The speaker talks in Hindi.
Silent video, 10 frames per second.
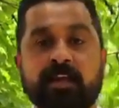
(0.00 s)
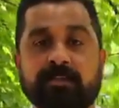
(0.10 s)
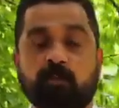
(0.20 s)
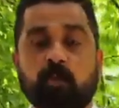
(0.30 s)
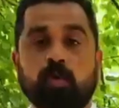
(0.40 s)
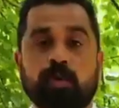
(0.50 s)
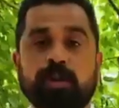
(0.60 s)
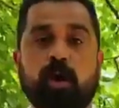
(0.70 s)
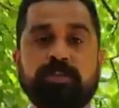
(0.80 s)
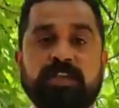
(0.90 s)
जब लोगों
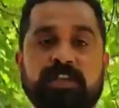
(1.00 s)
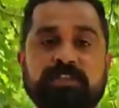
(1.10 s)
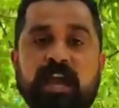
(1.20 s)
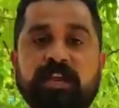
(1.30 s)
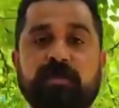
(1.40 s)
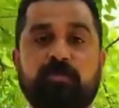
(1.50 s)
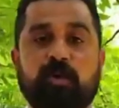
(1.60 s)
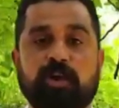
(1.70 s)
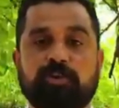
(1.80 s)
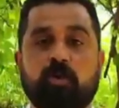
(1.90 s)
की ओर से रासायनिक
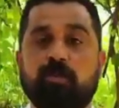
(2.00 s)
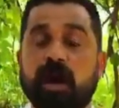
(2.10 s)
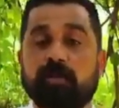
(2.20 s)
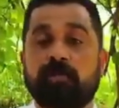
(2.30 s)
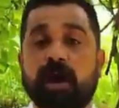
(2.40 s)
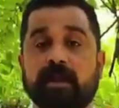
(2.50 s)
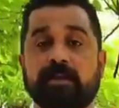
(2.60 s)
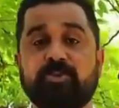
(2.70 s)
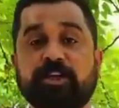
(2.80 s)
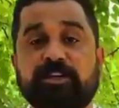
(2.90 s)
प्रोडक्ट को बार बार
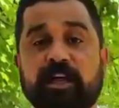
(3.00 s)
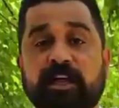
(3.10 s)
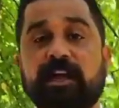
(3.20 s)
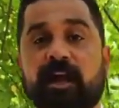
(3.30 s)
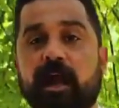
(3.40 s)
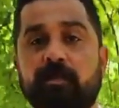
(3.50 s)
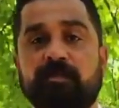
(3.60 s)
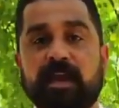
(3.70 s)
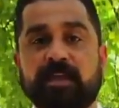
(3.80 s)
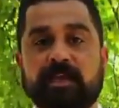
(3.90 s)
रिजेक्ट करने का काम
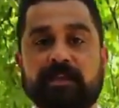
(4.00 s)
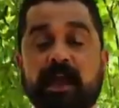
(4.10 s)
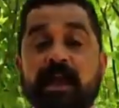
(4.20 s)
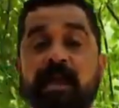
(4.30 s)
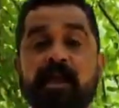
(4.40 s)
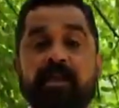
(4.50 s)
किया जाता है